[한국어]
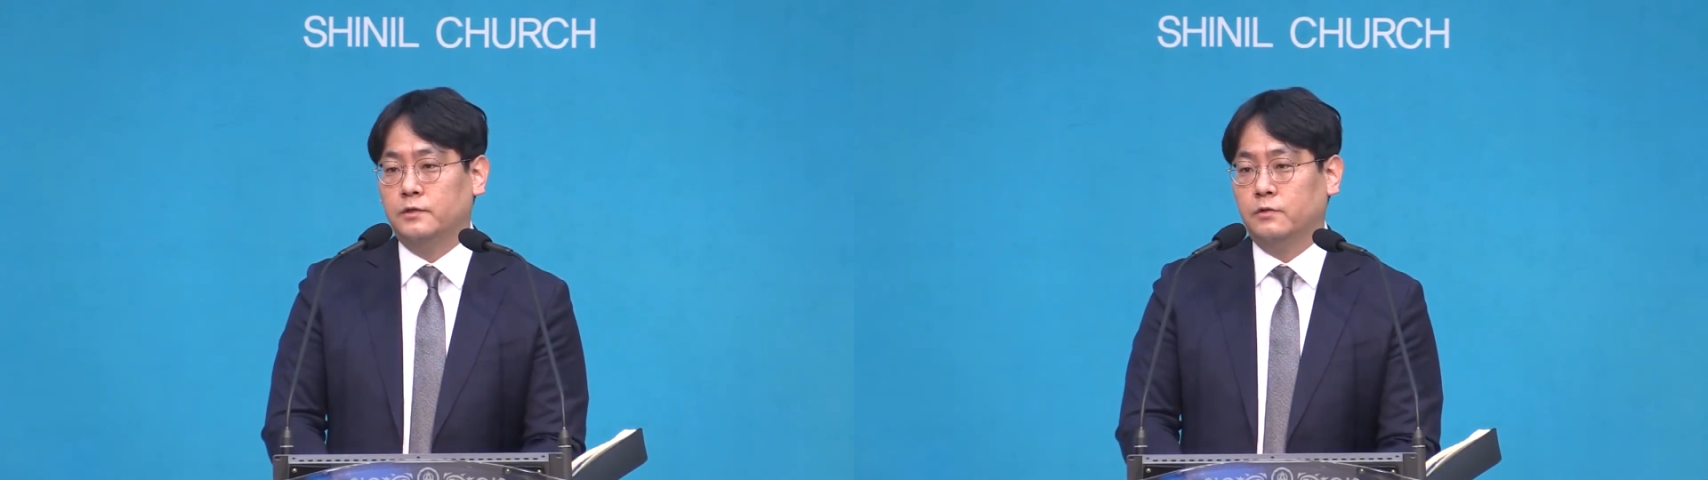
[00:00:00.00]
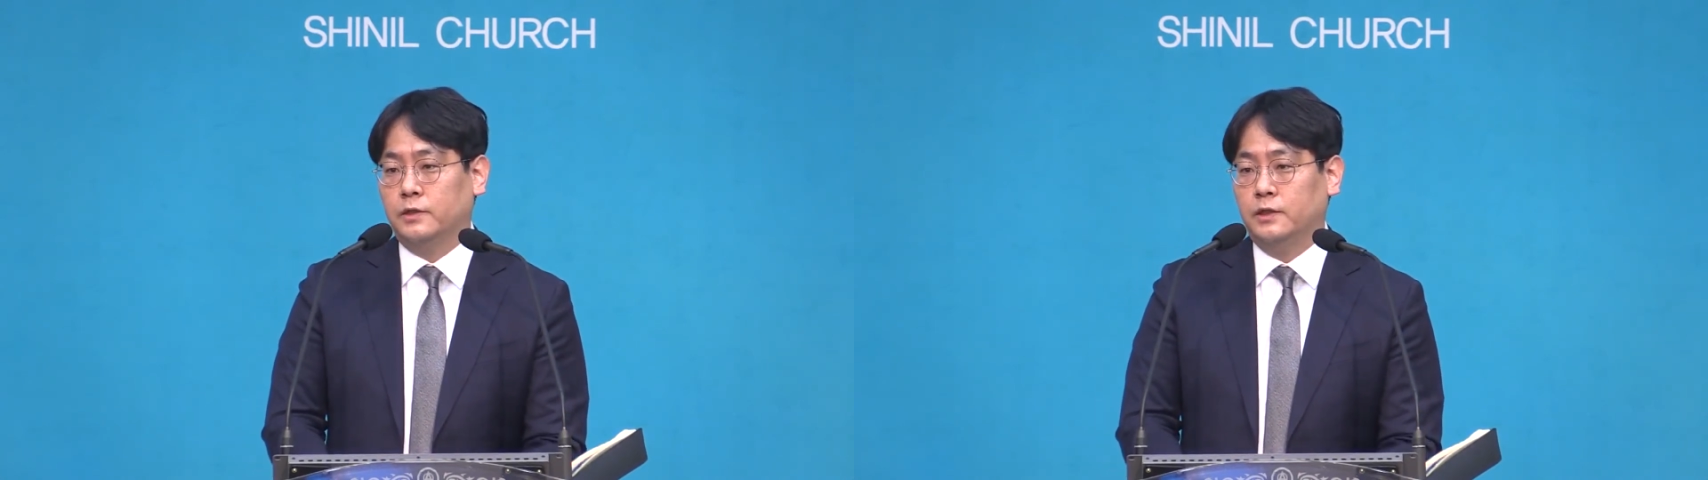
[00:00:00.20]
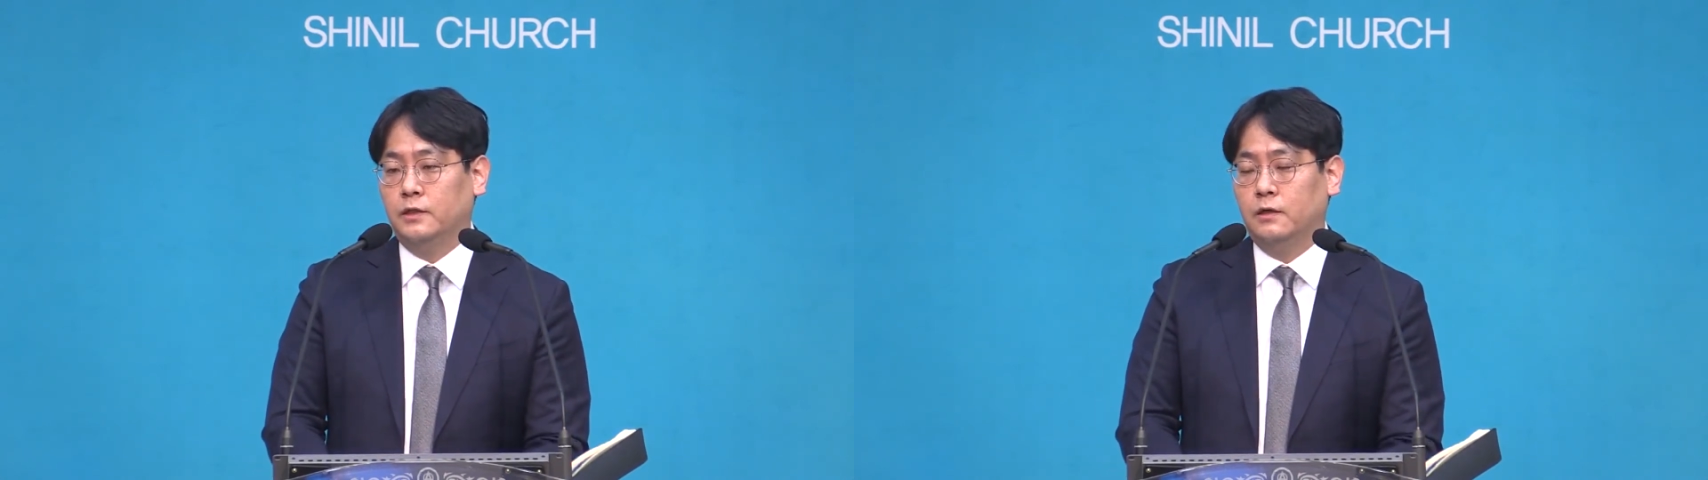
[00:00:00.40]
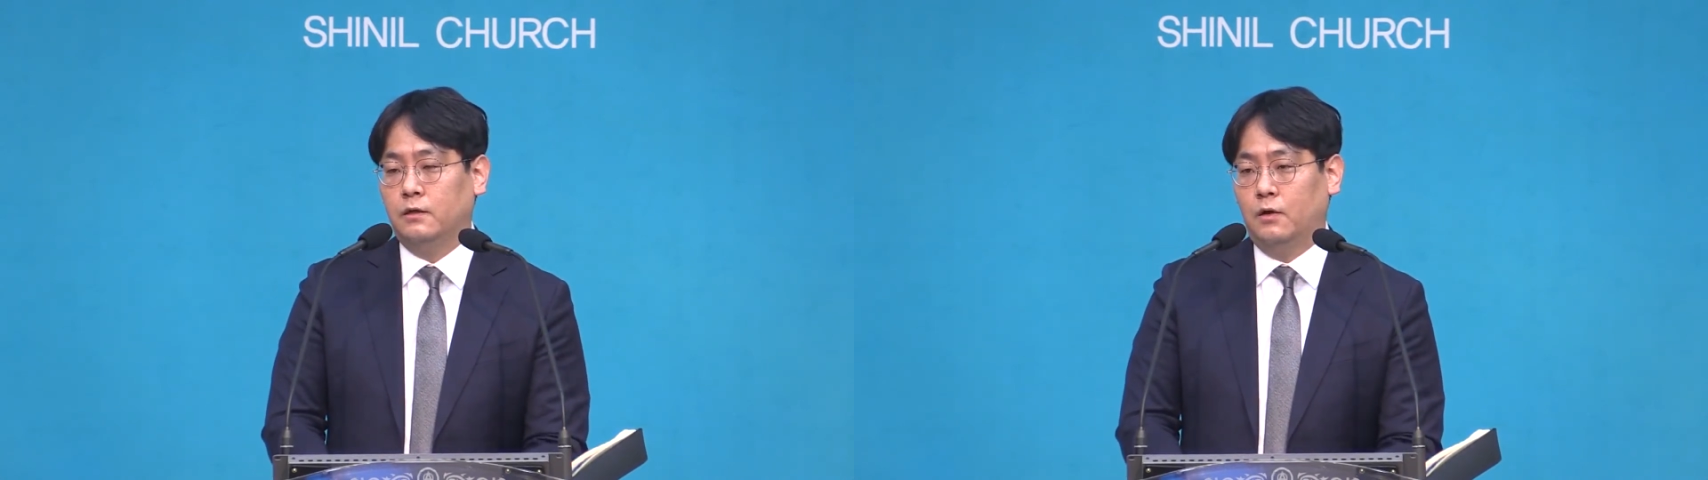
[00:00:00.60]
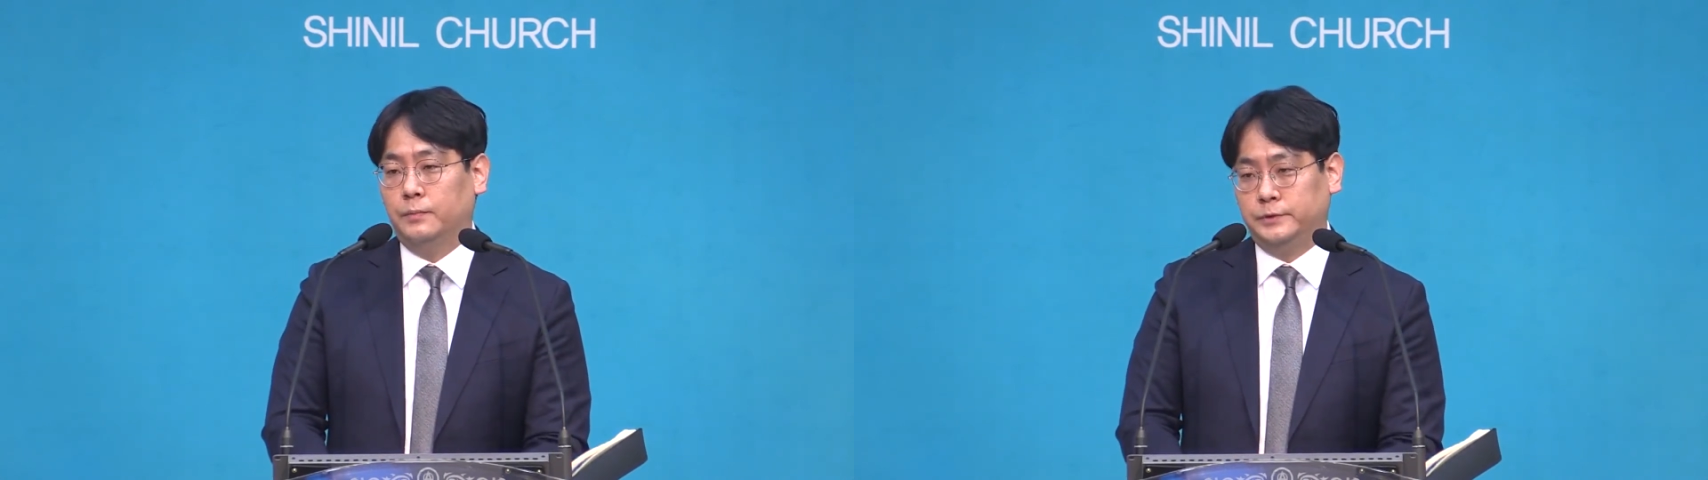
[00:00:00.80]
적이
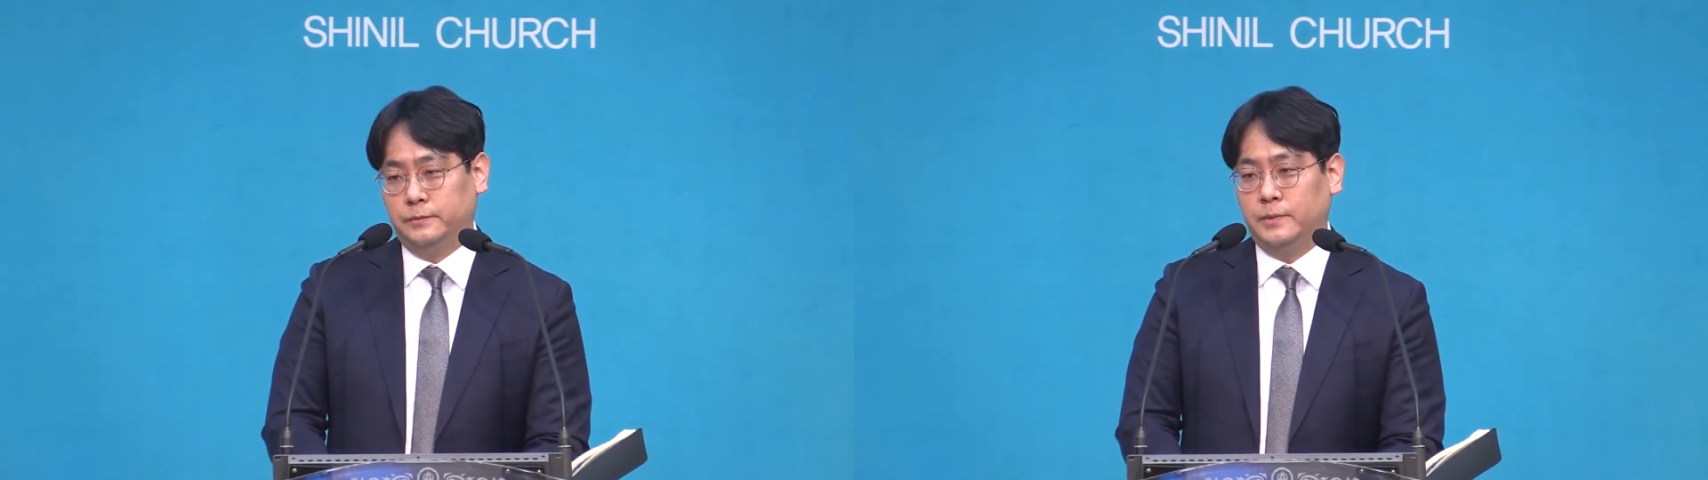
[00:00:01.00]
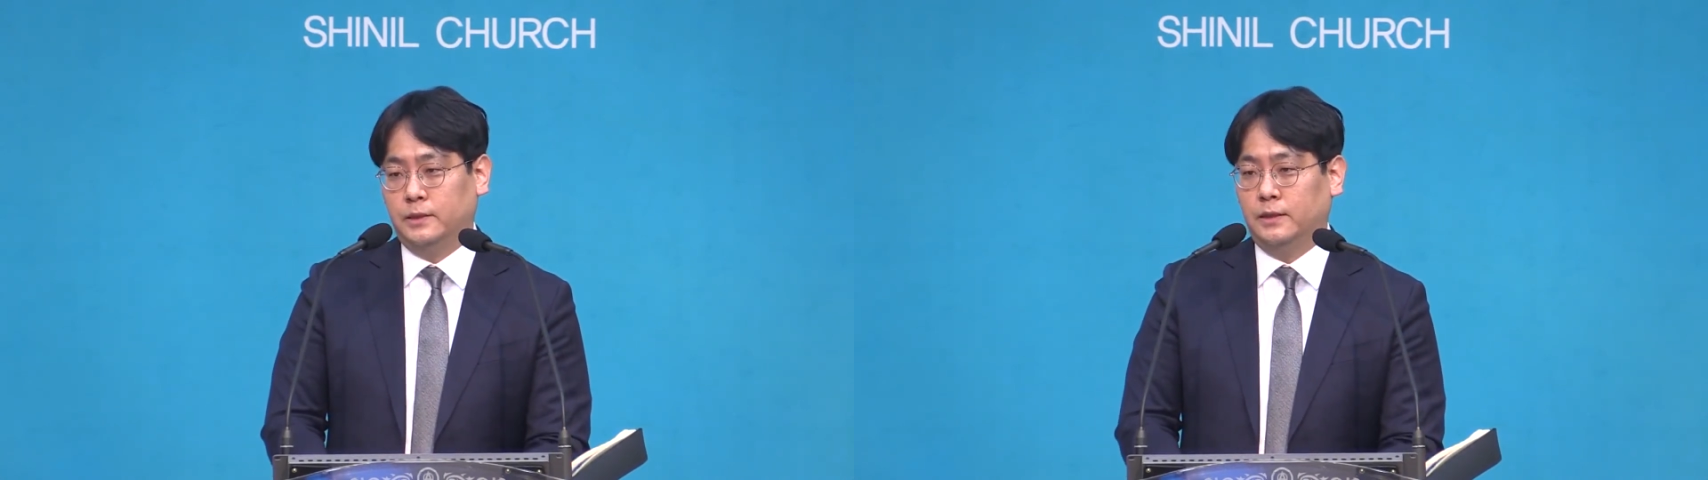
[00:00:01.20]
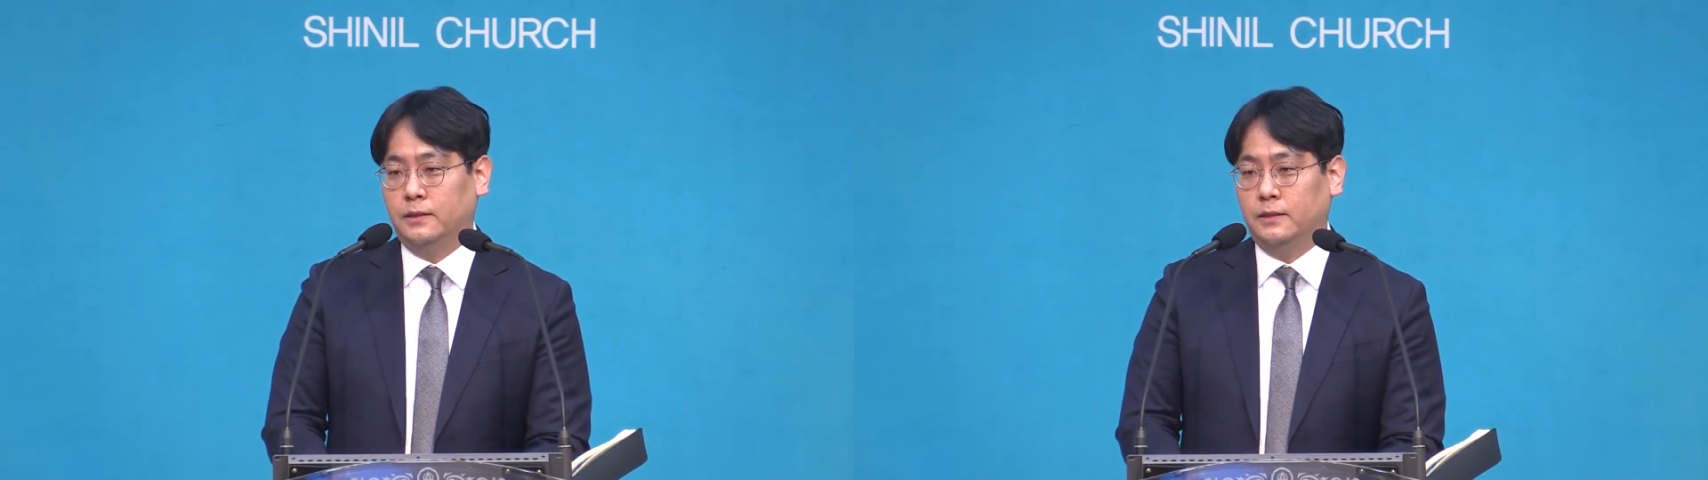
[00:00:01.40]
없습니다.